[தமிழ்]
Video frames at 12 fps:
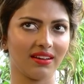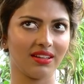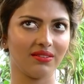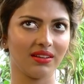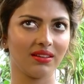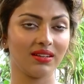
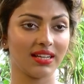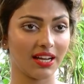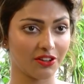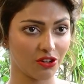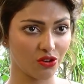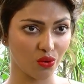அது வந்து
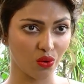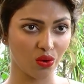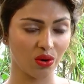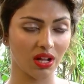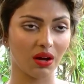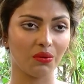டைட்டில் ரோல்
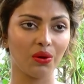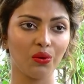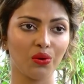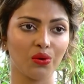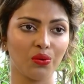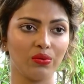அவ்வளோ
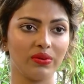ஒரு